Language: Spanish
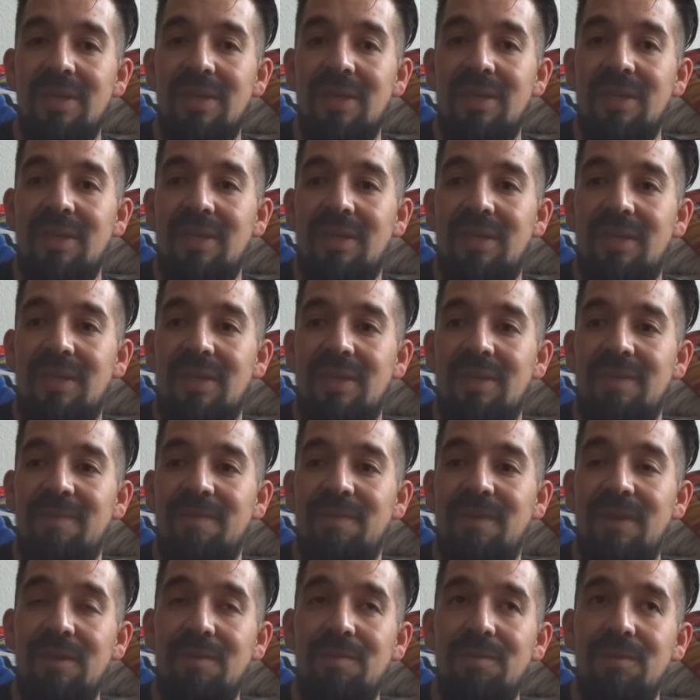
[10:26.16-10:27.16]
este, en
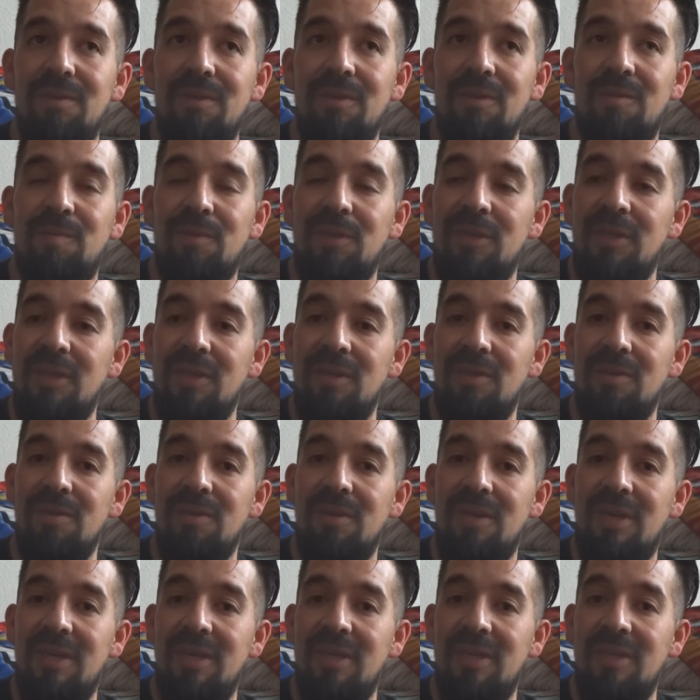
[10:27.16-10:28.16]
Facebook nos pueden
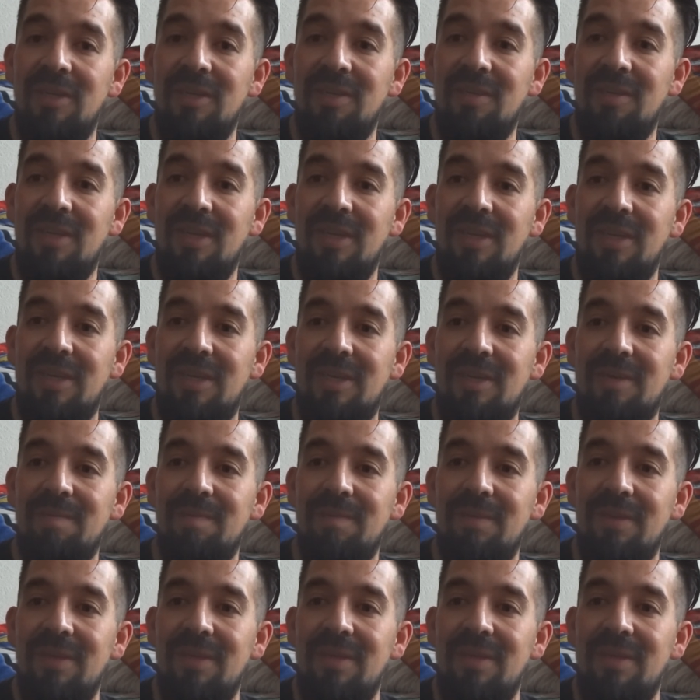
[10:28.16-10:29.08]
encontrar, en Instagram.